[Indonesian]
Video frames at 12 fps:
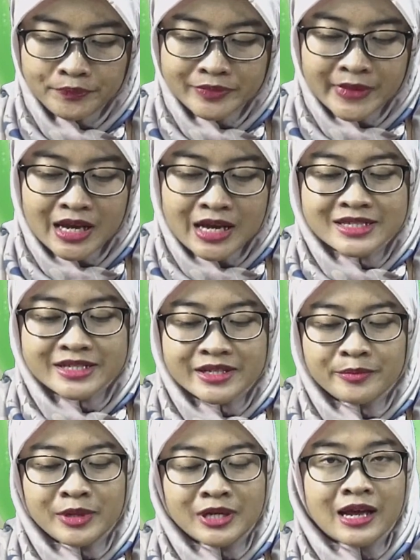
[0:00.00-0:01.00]

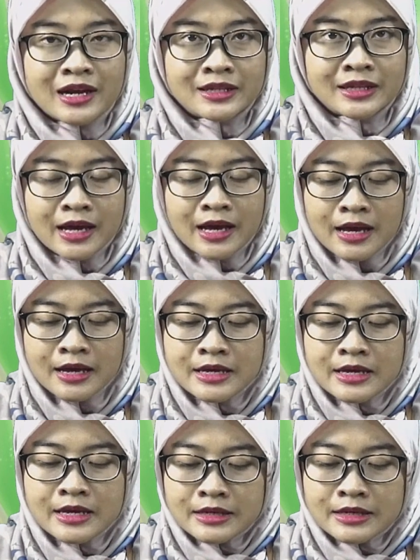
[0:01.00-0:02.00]
Sebenarnya,
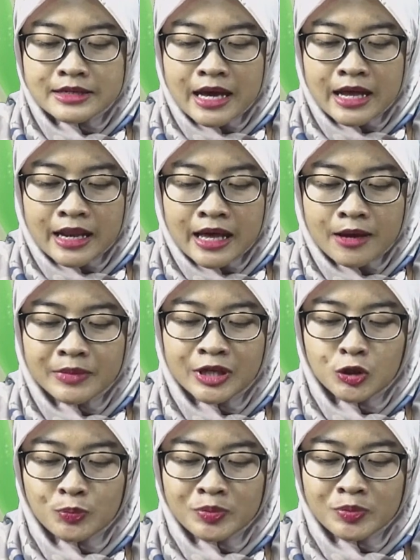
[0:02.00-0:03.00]
dalam
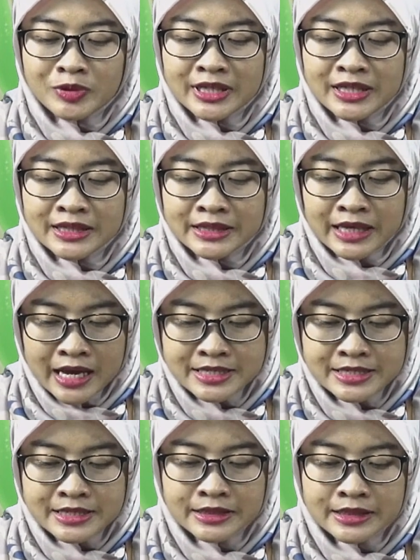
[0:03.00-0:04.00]
hidup kita
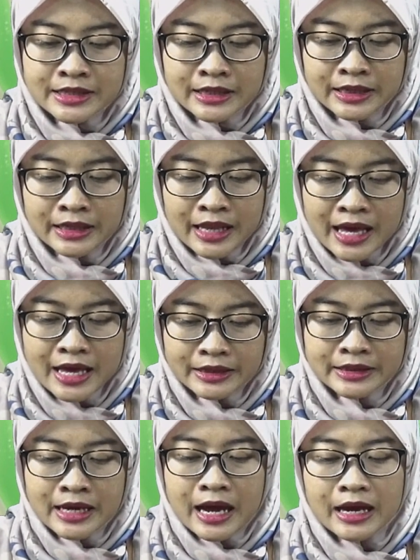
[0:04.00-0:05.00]
sendirilah
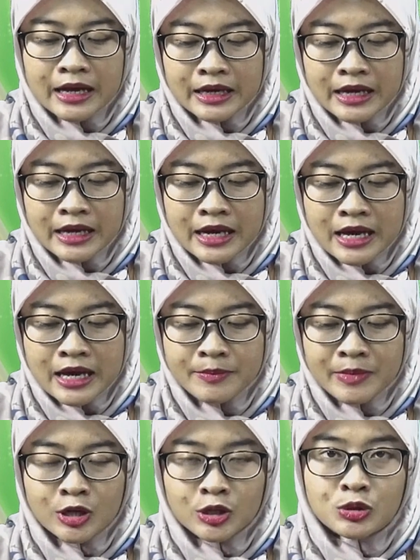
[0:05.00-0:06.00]
yang akan
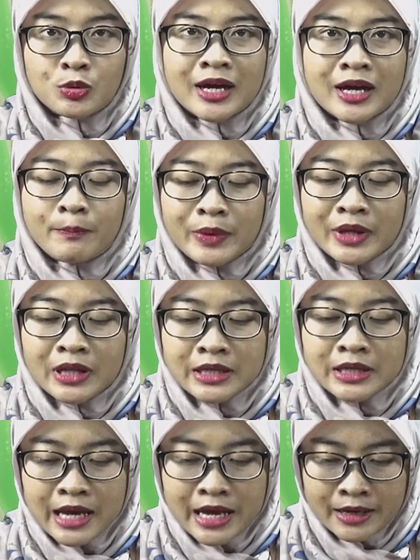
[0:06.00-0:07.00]
menentukan
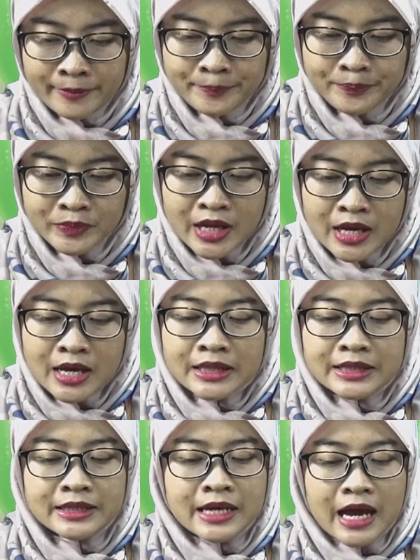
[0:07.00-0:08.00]
pilihan.
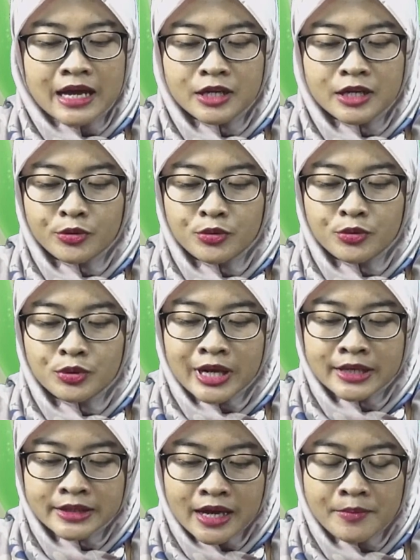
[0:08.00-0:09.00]
Tidak ada
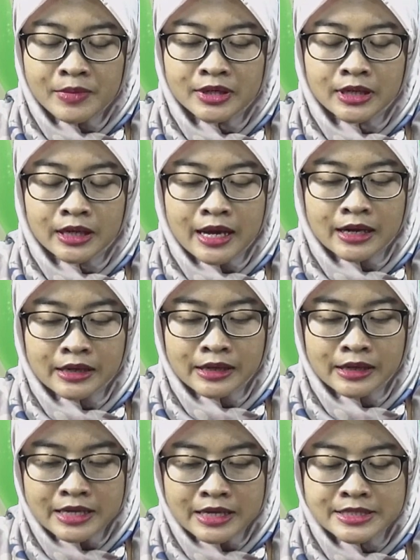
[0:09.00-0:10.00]
gunanya mendengarkan
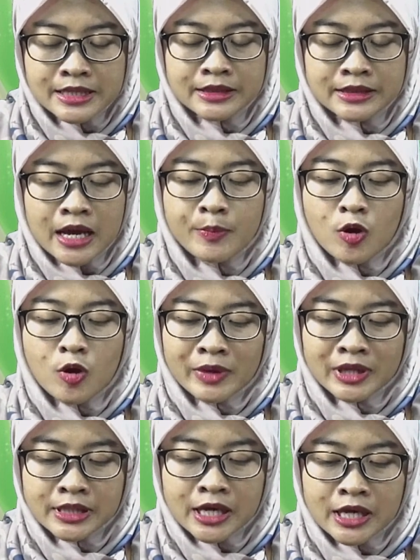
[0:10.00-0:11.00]
setiap
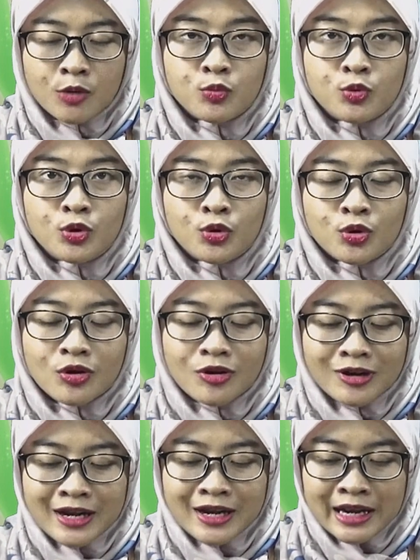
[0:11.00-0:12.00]
komentar buruk orang
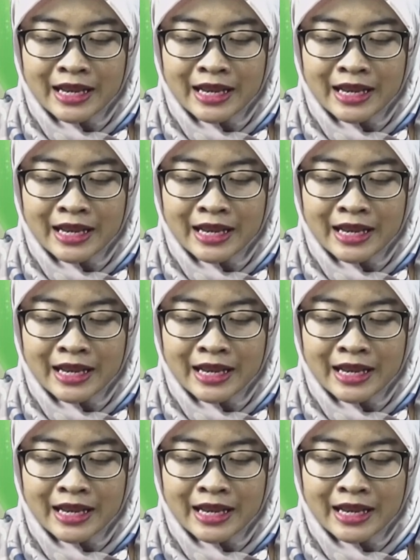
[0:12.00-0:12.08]
lain